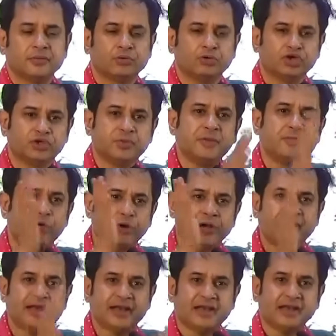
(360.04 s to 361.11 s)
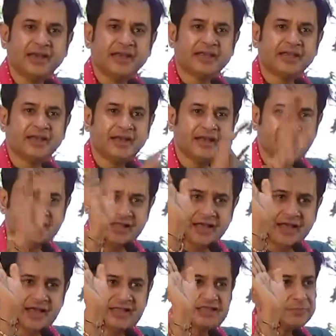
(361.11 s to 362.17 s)
कुछ भी बोले लेकिन
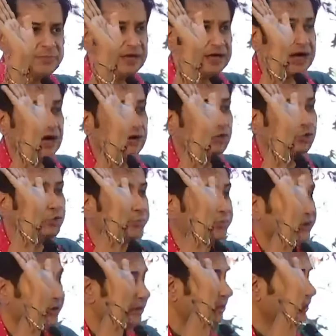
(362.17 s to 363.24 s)
इतिहास में कानून में